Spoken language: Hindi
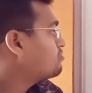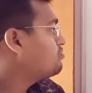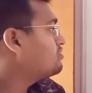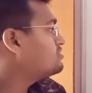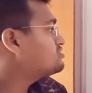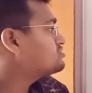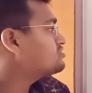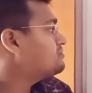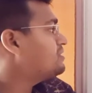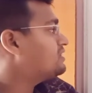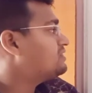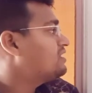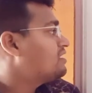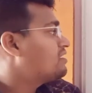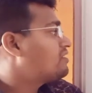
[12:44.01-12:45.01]
कुड
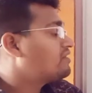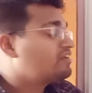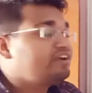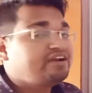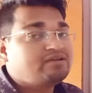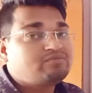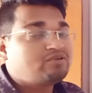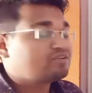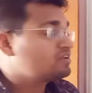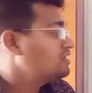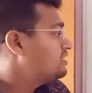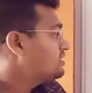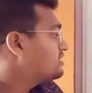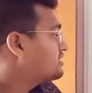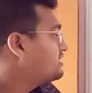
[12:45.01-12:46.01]
सुमित रीड बुक
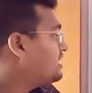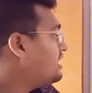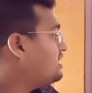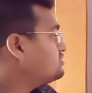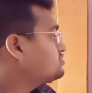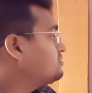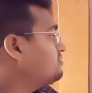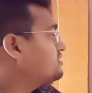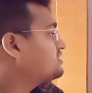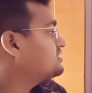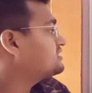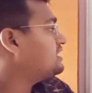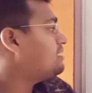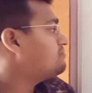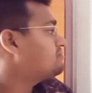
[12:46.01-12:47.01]
क्या सुमित
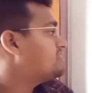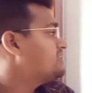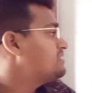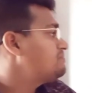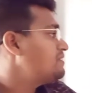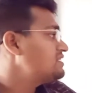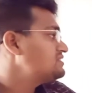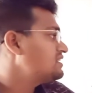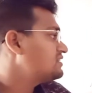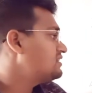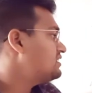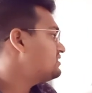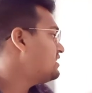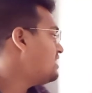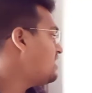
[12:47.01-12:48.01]
किताब नहीं पढ़
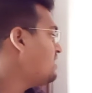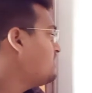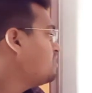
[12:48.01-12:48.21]
सकता था